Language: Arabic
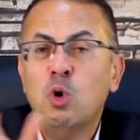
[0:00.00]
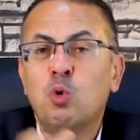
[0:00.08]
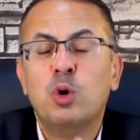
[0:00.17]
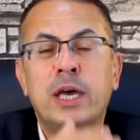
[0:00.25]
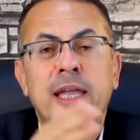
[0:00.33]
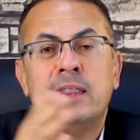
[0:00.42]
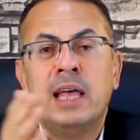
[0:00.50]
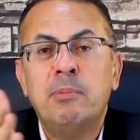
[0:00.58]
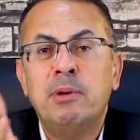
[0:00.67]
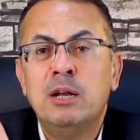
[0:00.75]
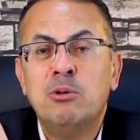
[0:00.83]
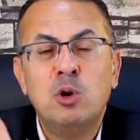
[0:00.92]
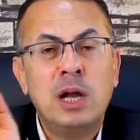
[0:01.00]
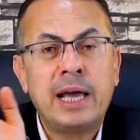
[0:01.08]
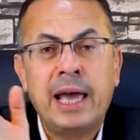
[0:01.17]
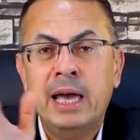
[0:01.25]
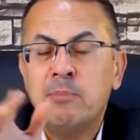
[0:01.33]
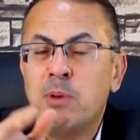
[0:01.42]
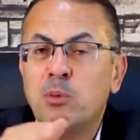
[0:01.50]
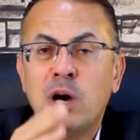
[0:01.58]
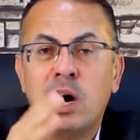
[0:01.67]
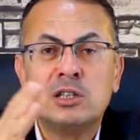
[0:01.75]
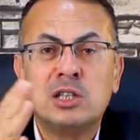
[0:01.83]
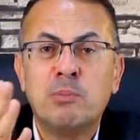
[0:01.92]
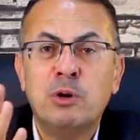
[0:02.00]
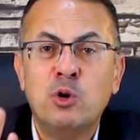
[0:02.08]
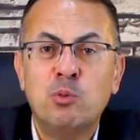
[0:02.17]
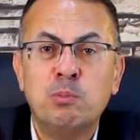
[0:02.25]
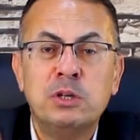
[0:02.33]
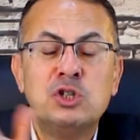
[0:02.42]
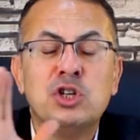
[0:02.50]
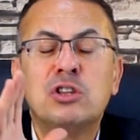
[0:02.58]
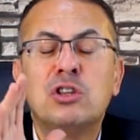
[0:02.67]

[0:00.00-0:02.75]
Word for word: وكذاب اللي يقول لك احب ابويا اكتر من امي شيء